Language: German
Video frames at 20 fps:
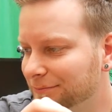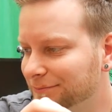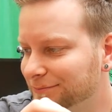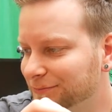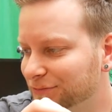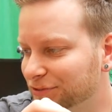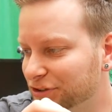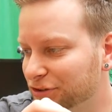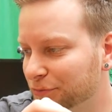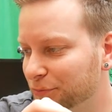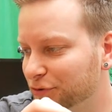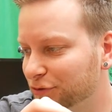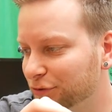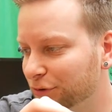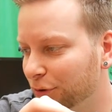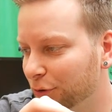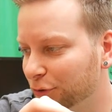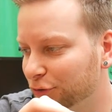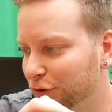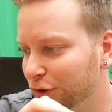Sagt er ein bisschen
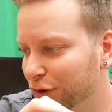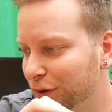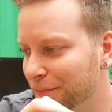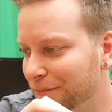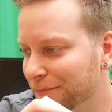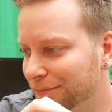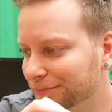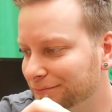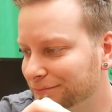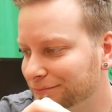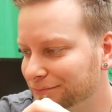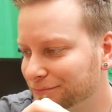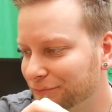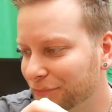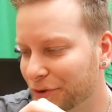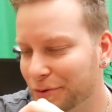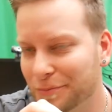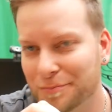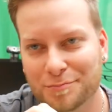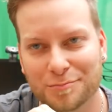lauter. Mag ich nicht.
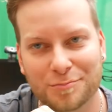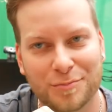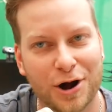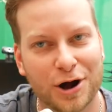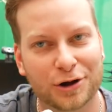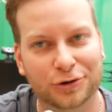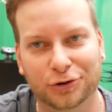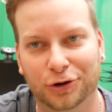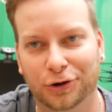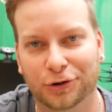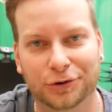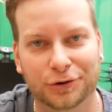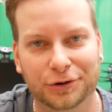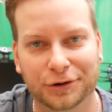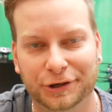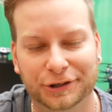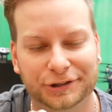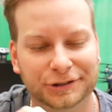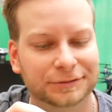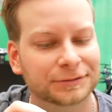Mag er
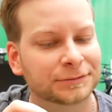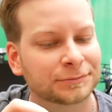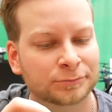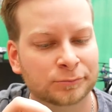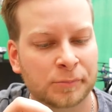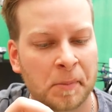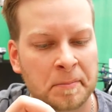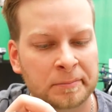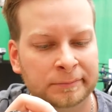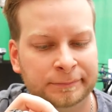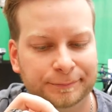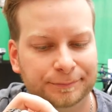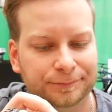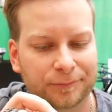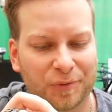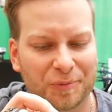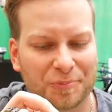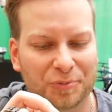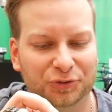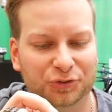nicht.
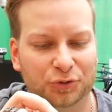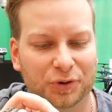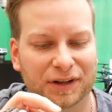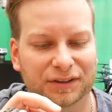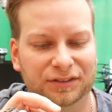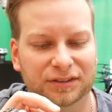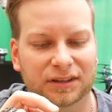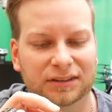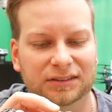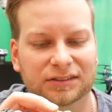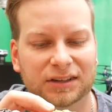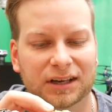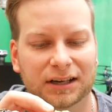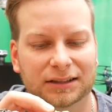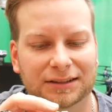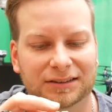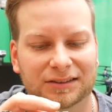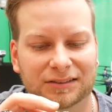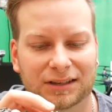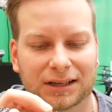Muss ich auch ganz ehrlich sagen,
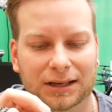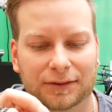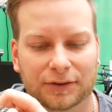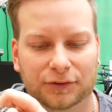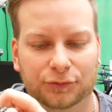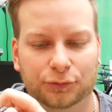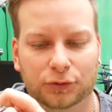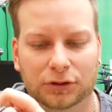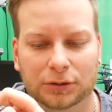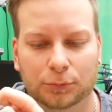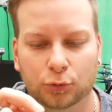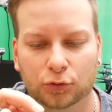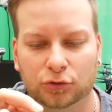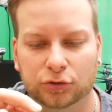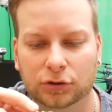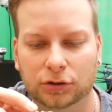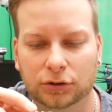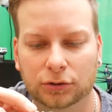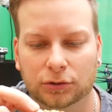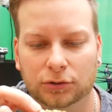das ist eher was für die
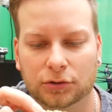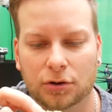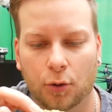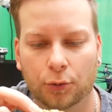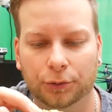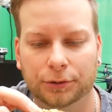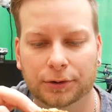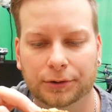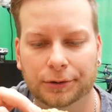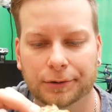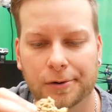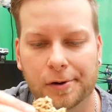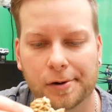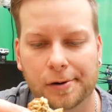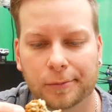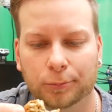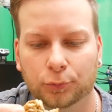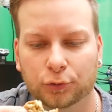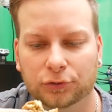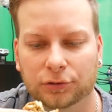Müsli-Konen, äh,
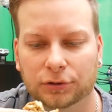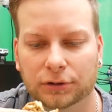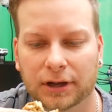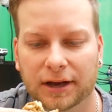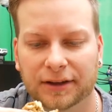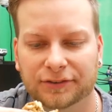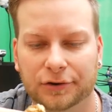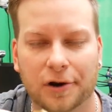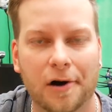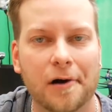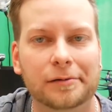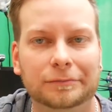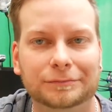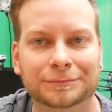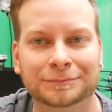Müsli-Esser.